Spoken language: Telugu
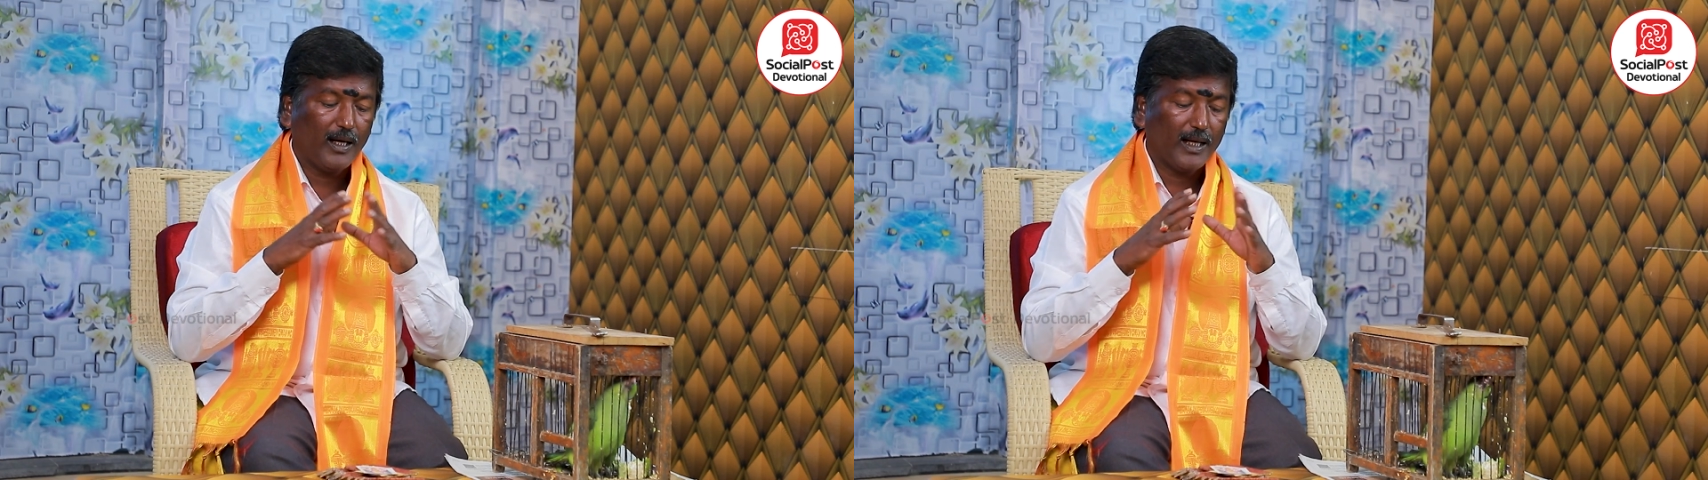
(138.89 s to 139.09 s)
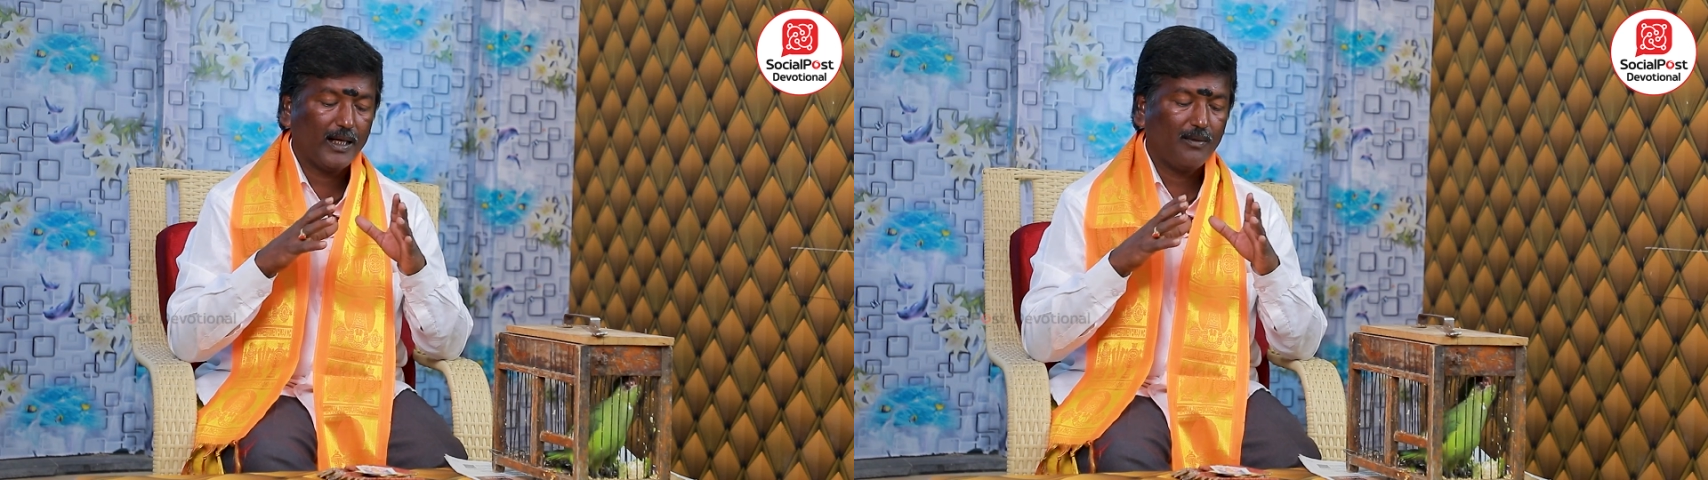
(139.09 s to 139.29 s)

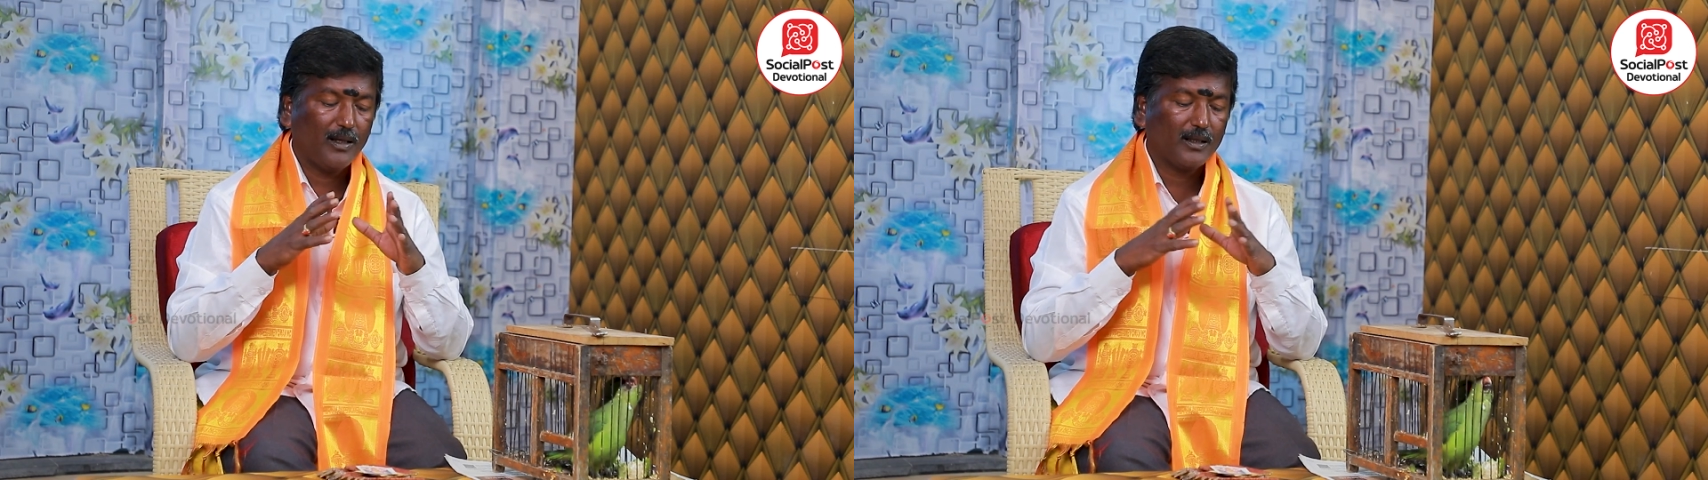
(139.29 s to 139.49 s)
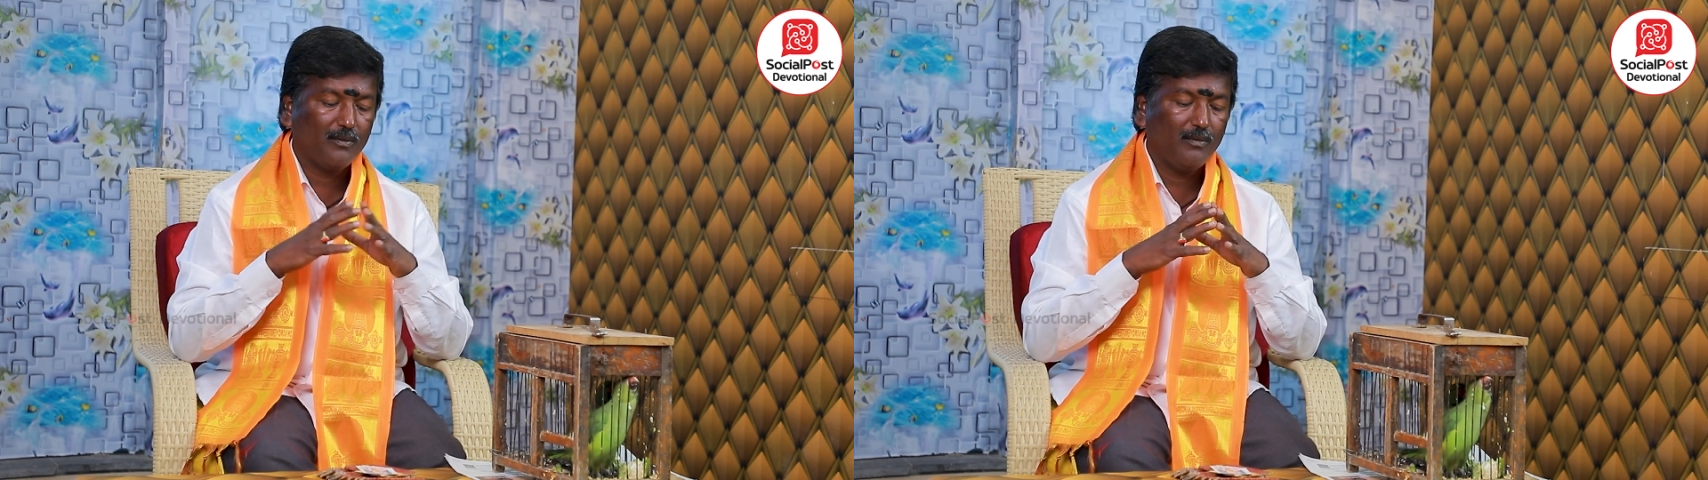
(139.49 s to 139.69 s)
అలాగే
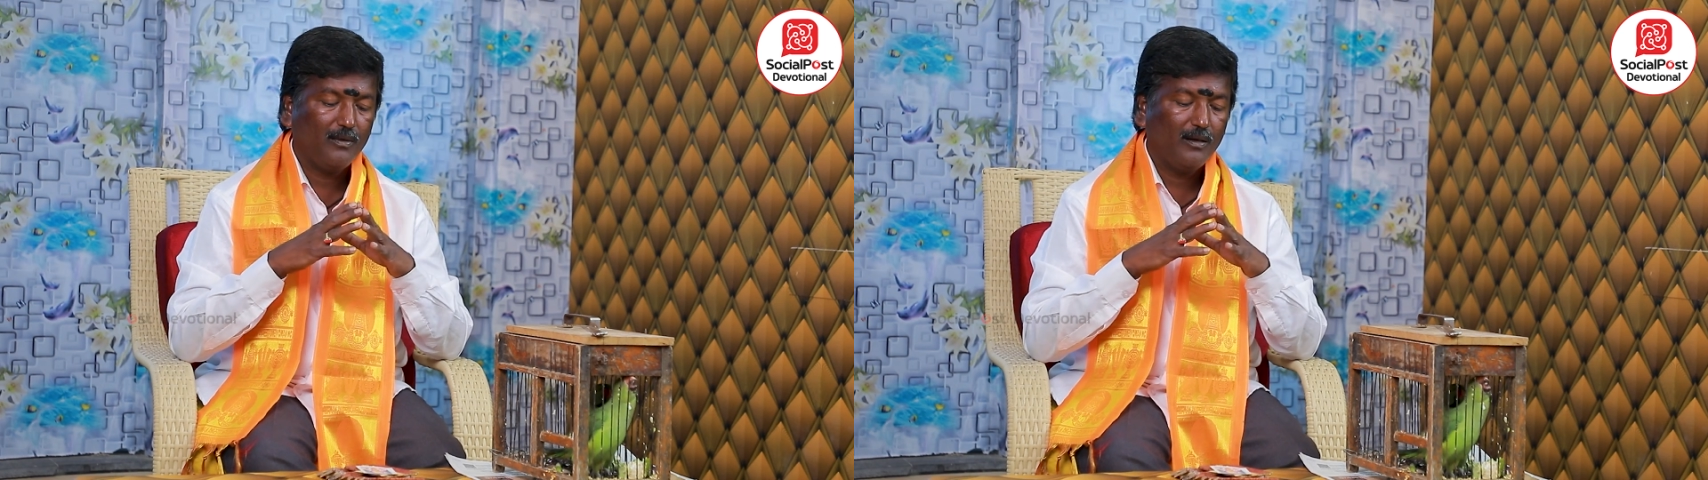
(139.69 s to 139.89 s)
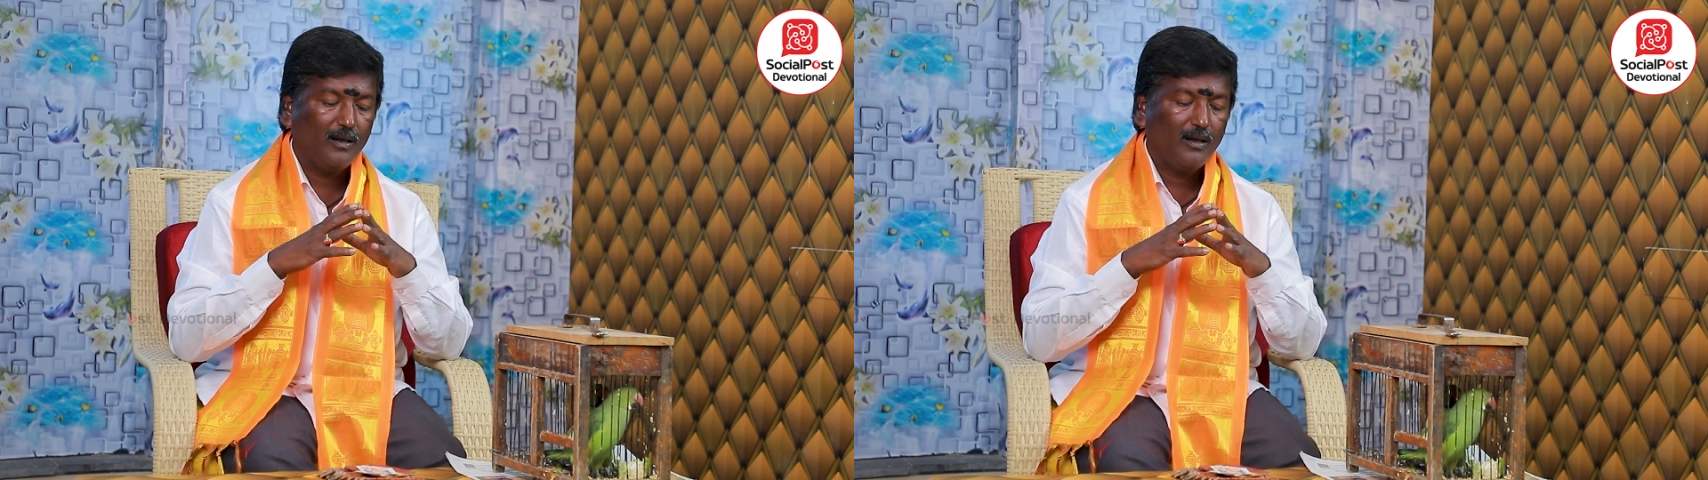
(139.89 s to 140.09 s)
మాత్రం
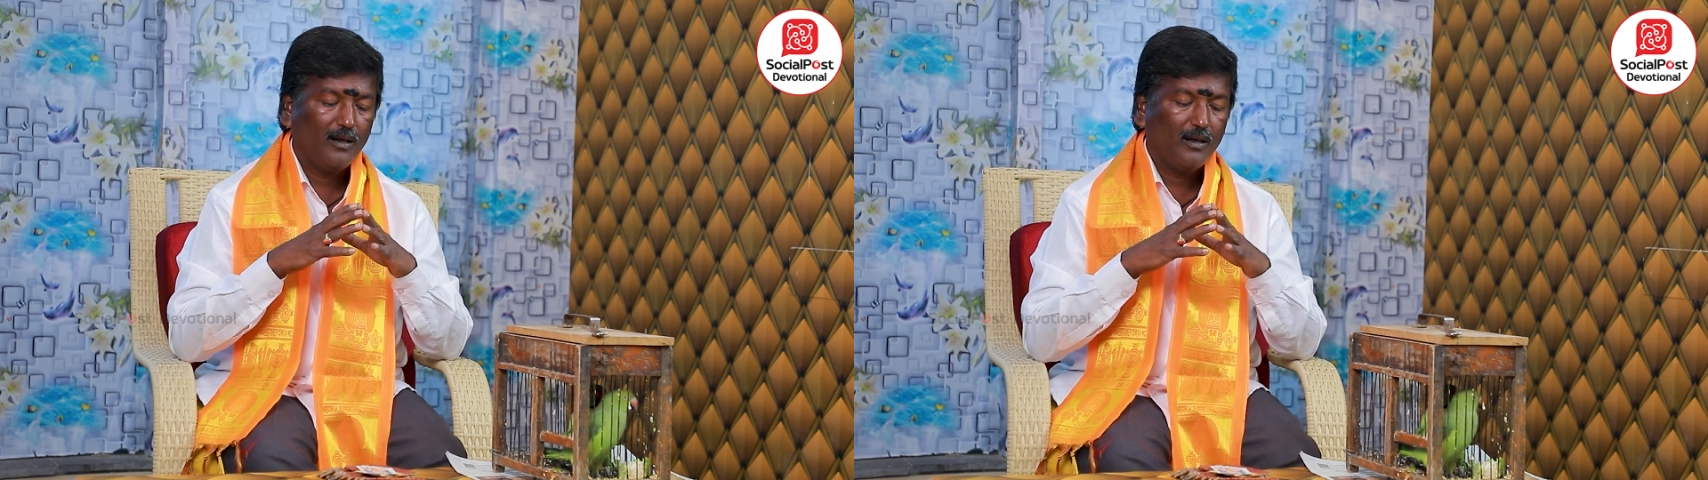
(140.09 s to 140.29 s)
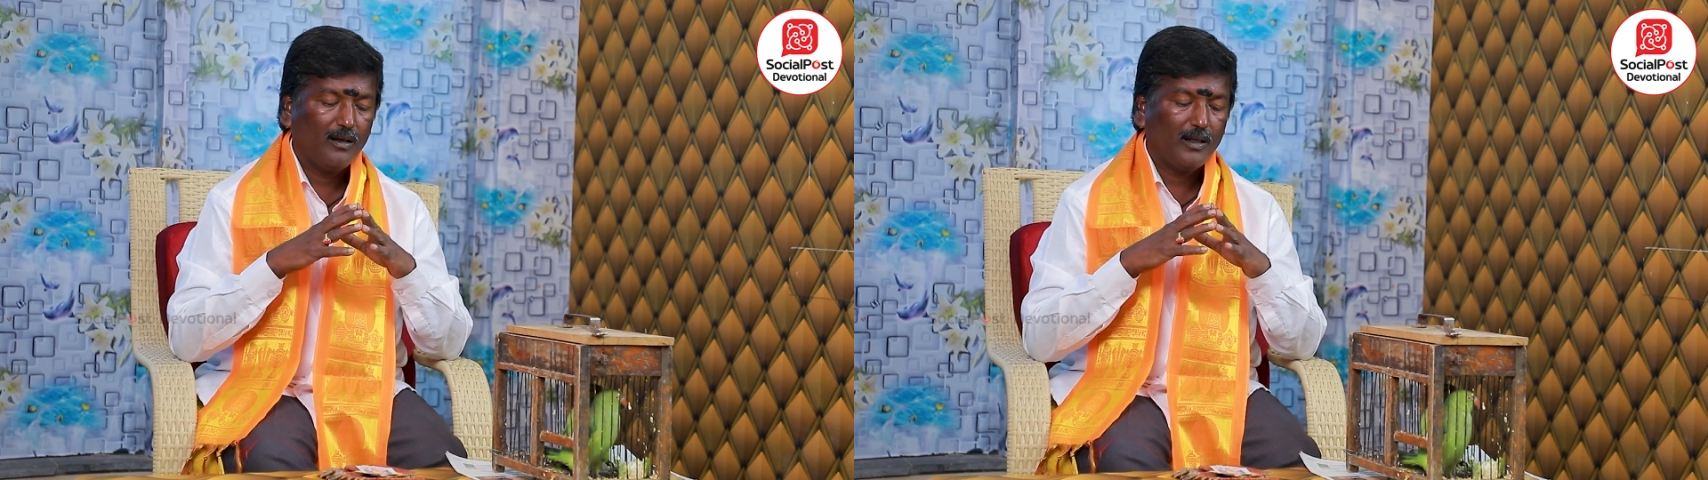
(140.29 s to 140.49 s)

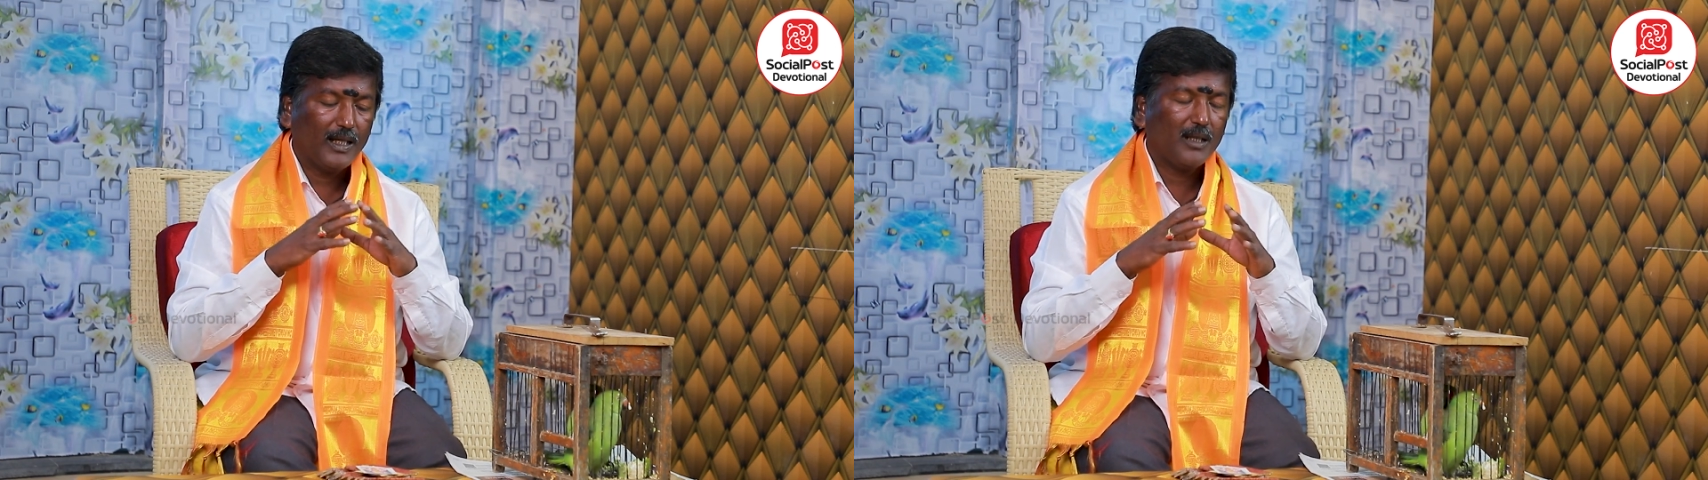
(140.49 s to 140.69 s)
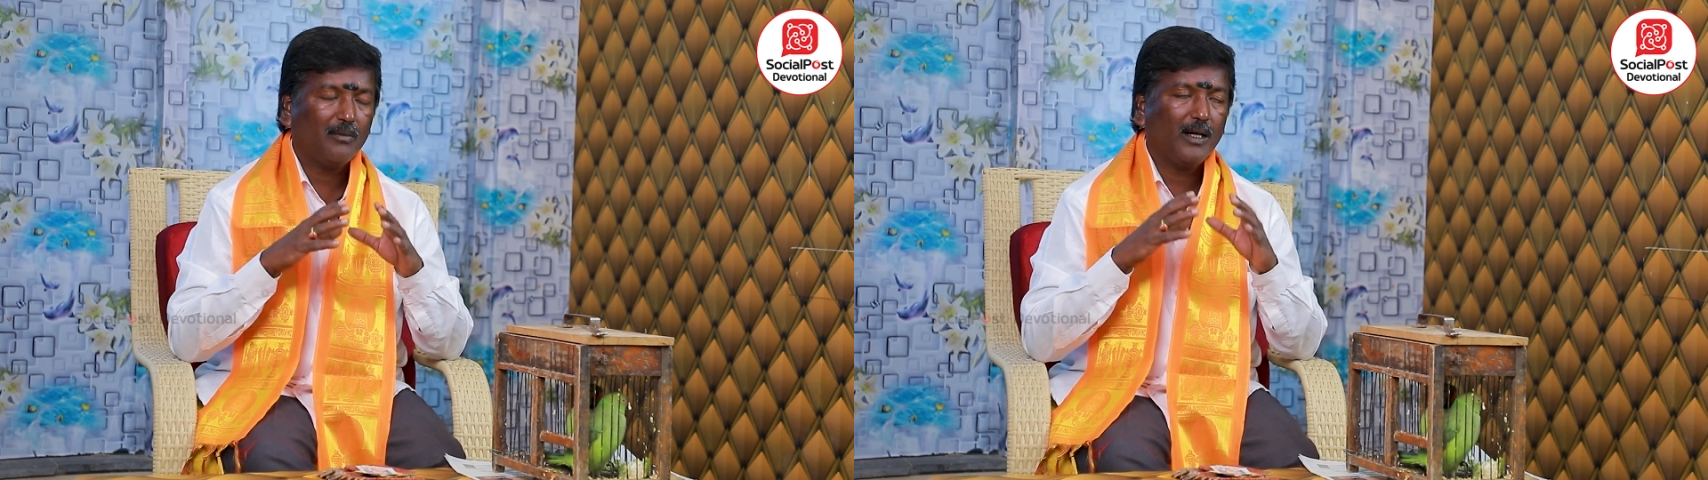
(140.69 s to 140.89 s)
ఇలాంటి